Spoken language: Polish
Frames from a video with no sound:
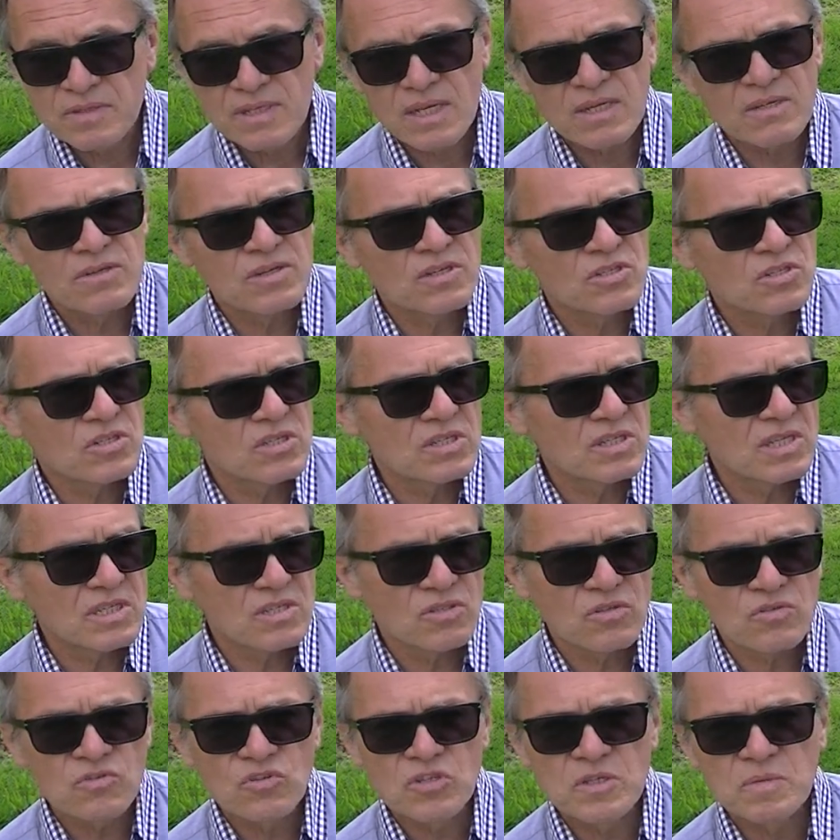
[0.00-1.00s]
ja go jeszcze nie
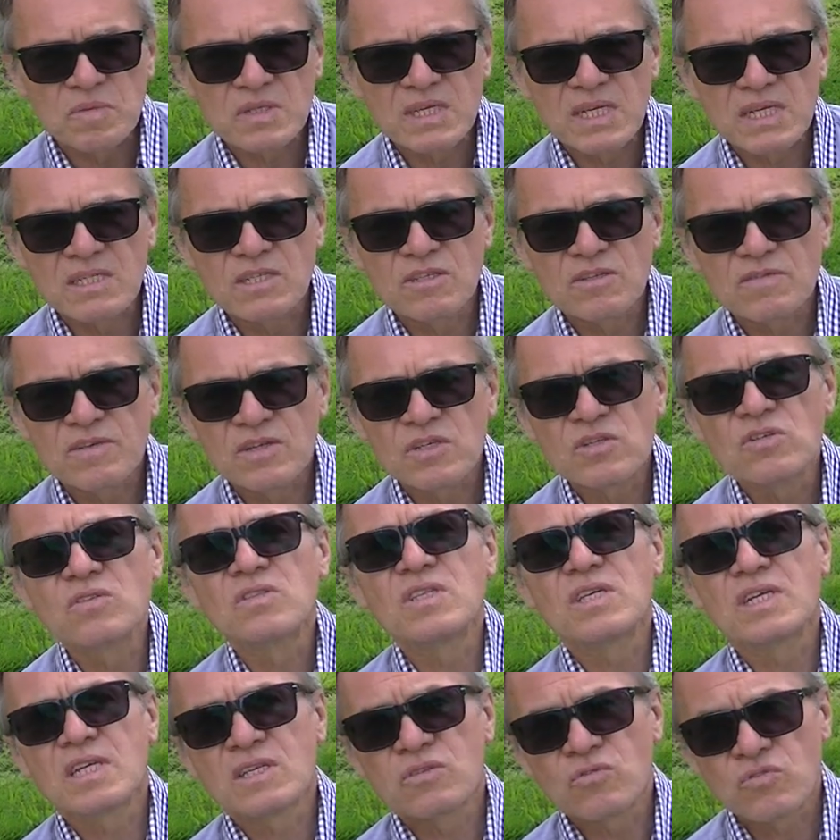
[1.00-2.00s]
zdążyłem skasować, a
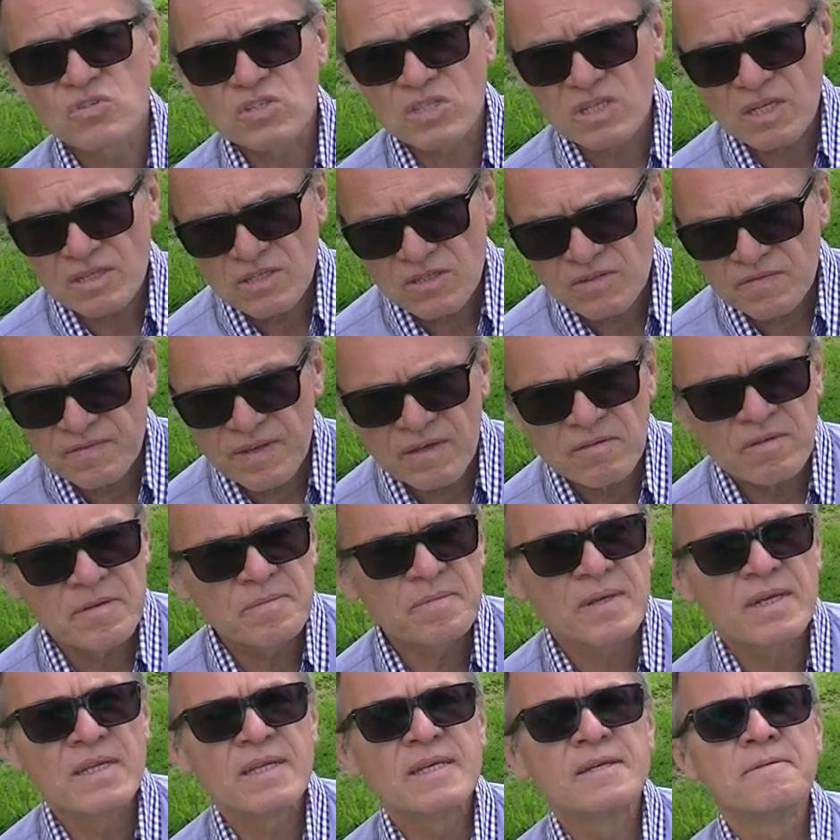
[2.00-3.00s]
teraz już
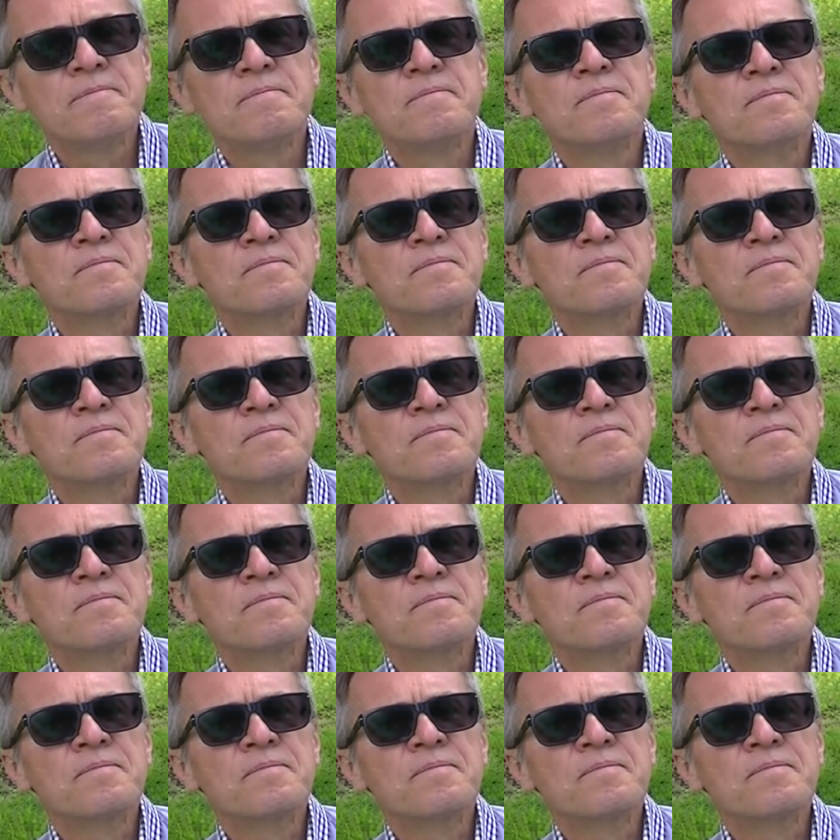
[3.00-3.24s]
skasowałem, ale e,